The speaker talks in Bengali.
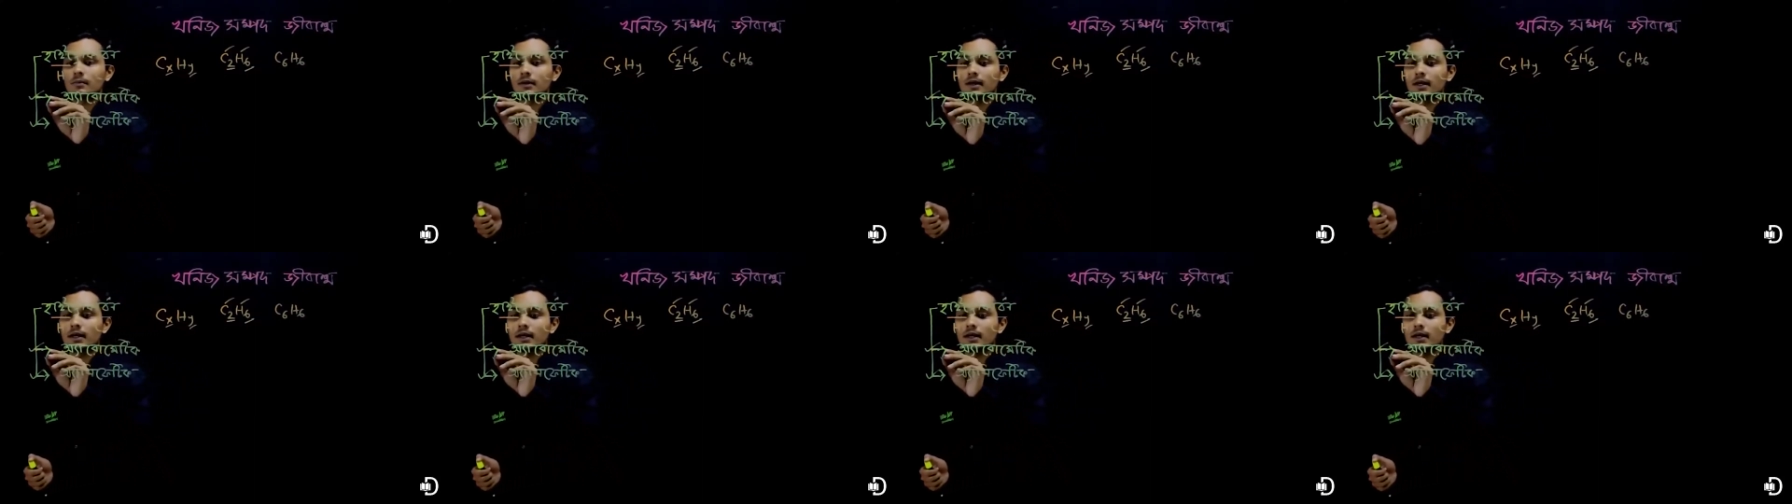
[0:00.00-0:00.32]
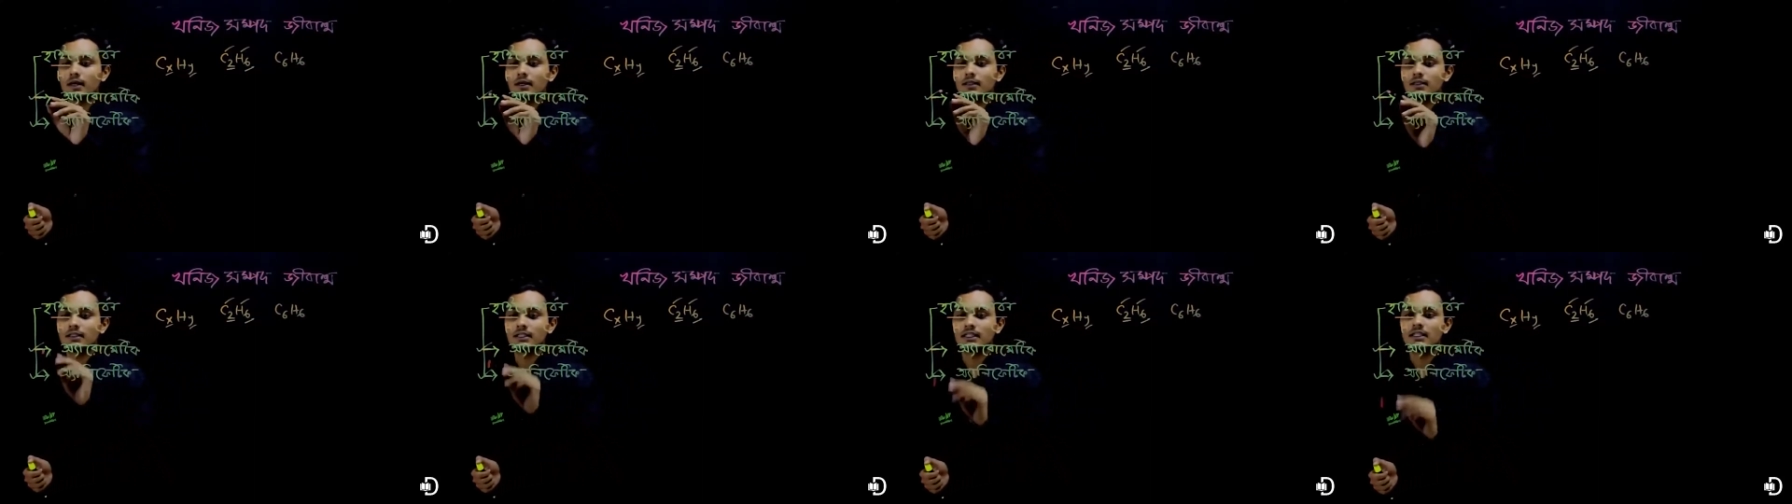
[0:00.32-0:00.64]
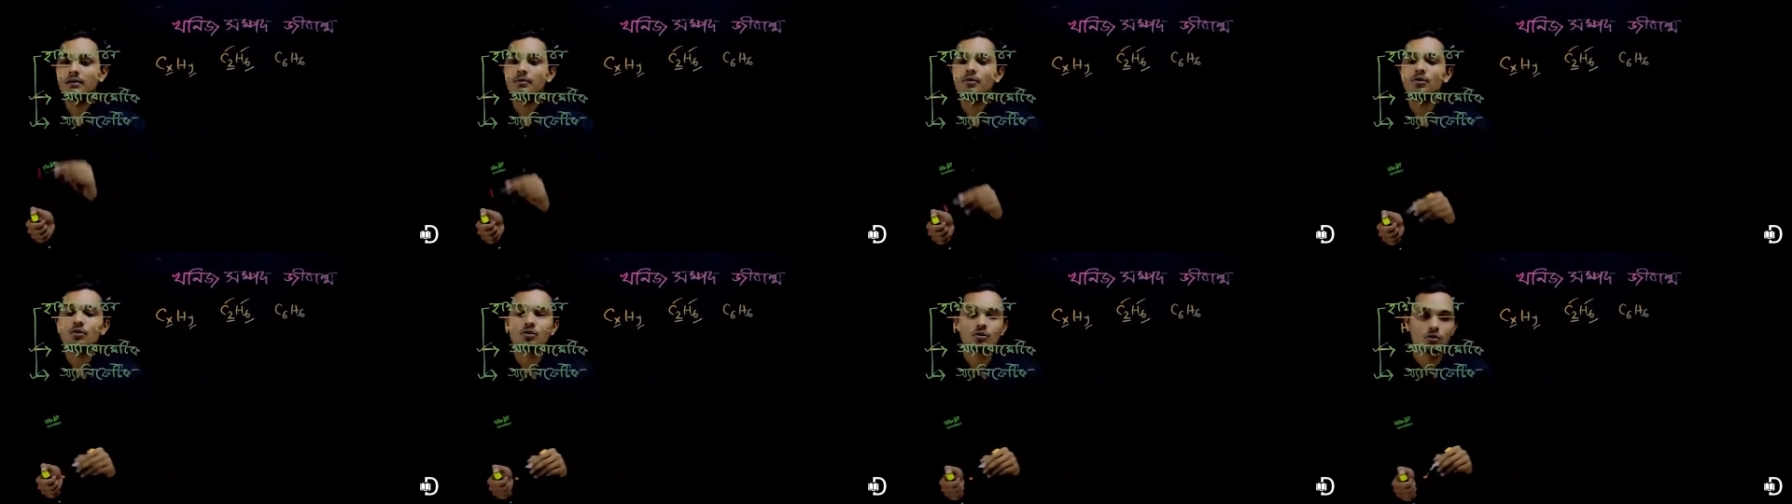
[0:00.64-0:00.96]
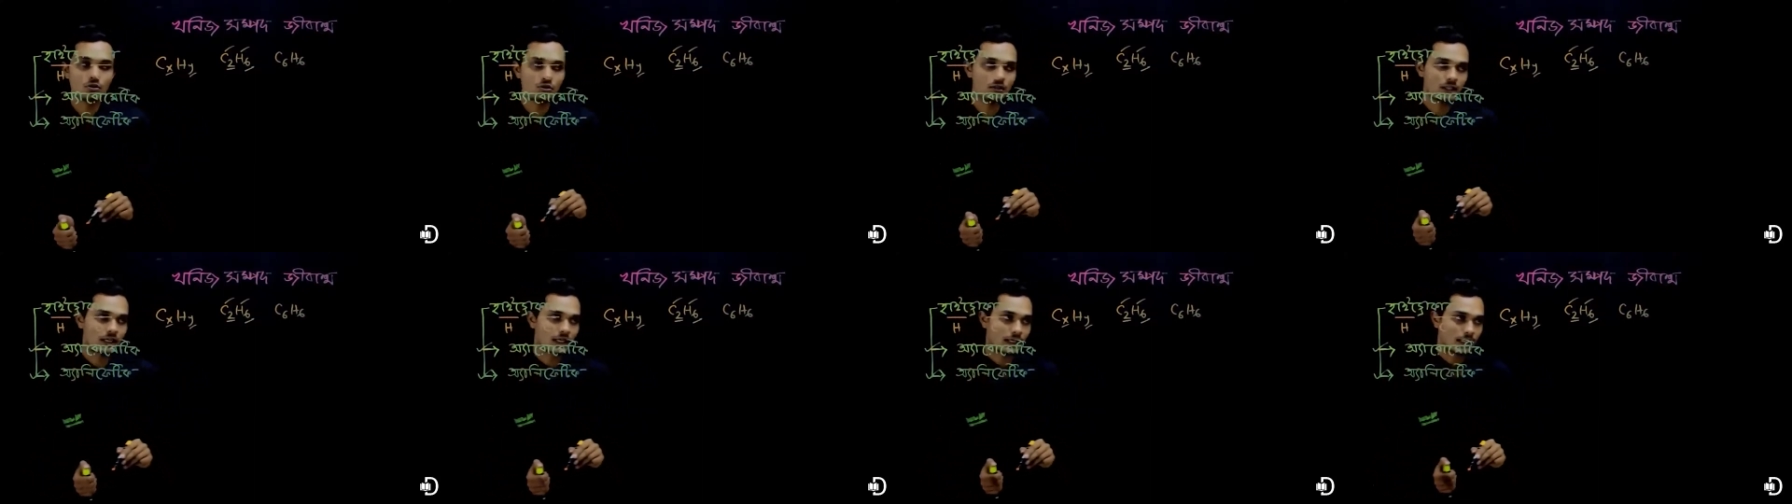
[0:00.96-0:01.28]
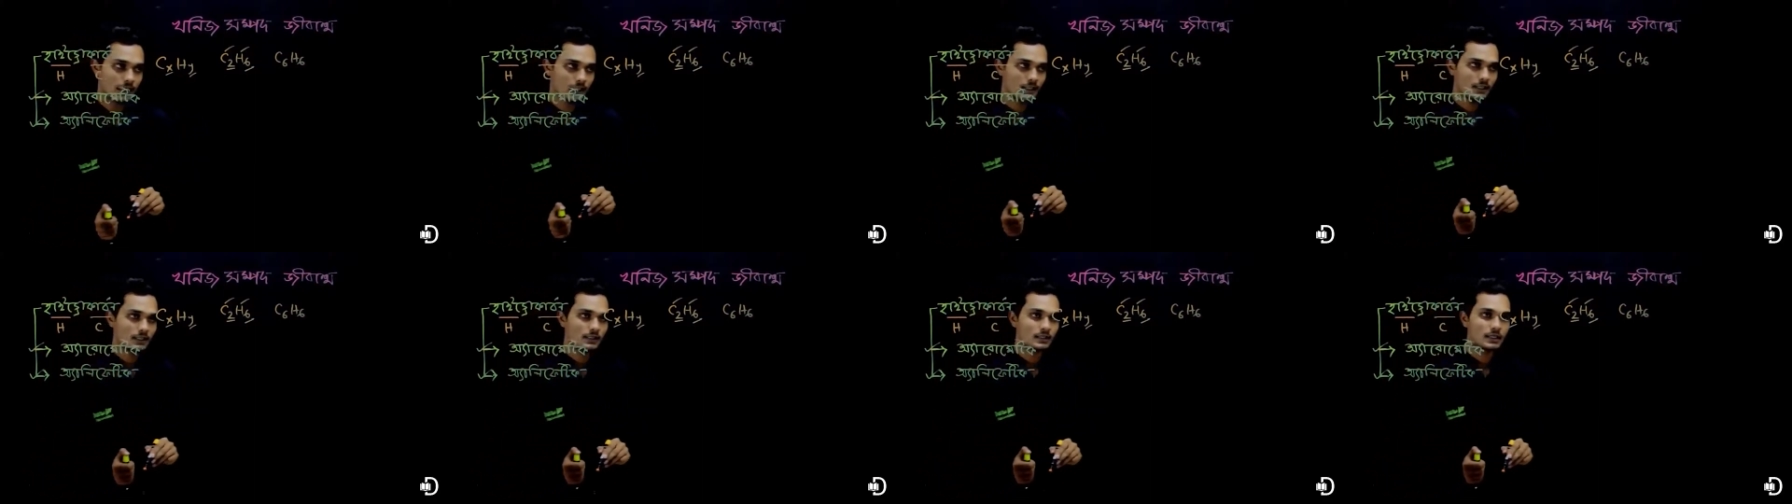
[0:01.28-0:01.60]
বা দ্বিবন্ধন
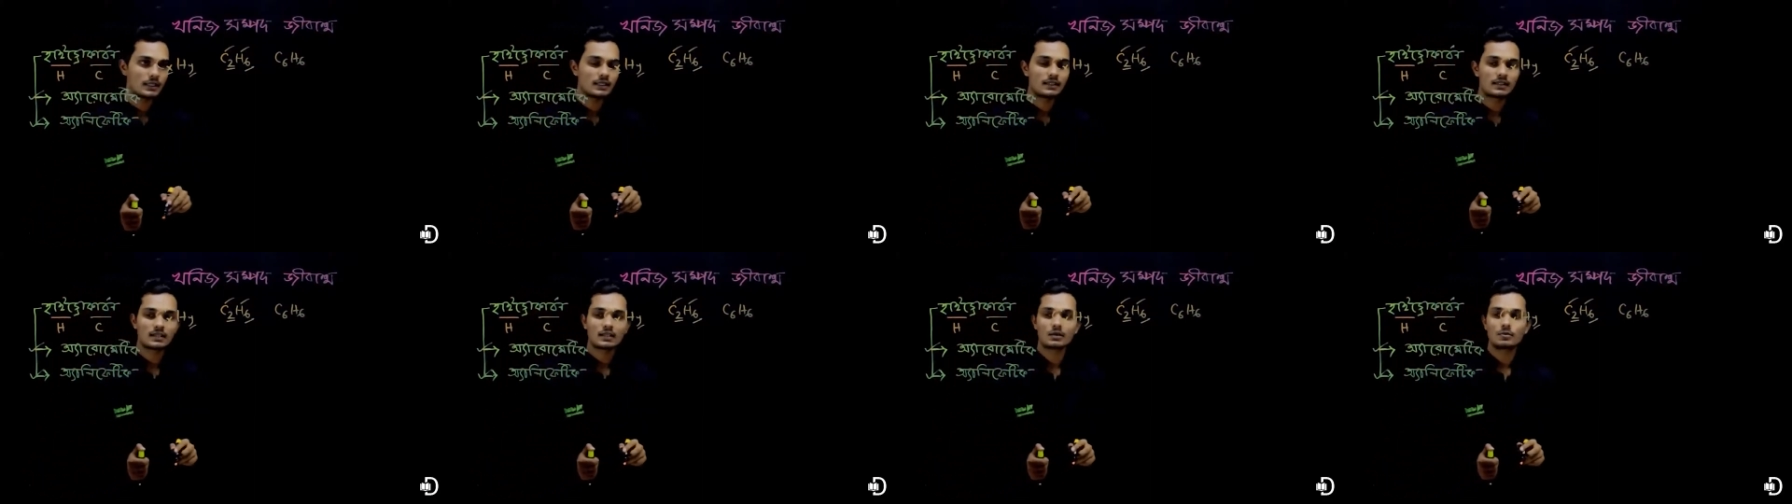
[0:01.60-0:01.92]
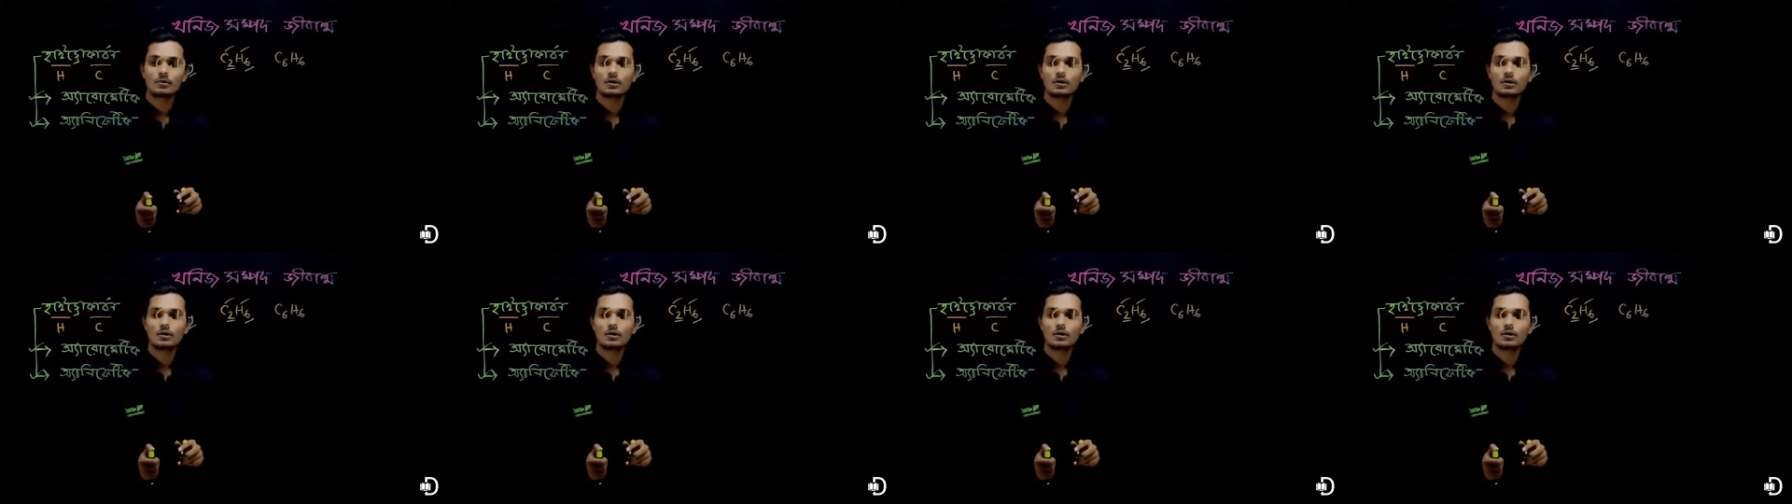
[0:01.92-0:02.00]
থাকে তাদেরকে